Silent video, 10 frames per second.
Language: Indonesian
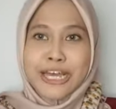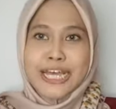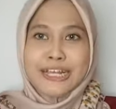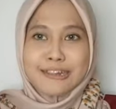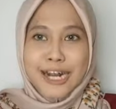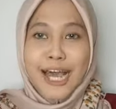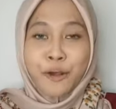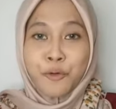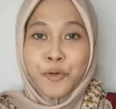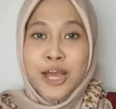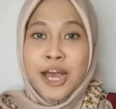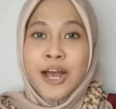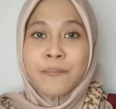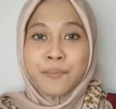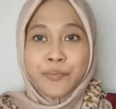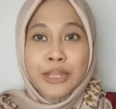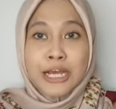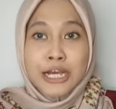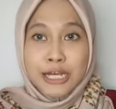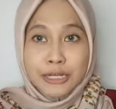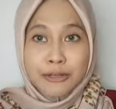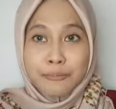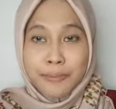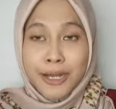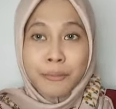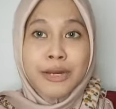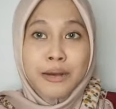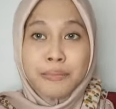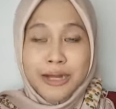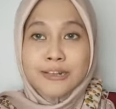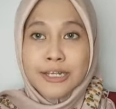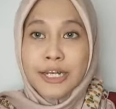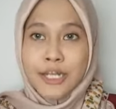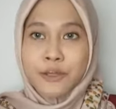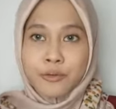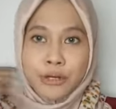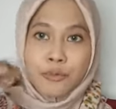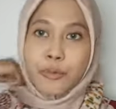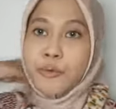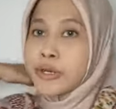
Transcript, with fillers: oke okay, setelah aku udah pakai bedak Mars ini udah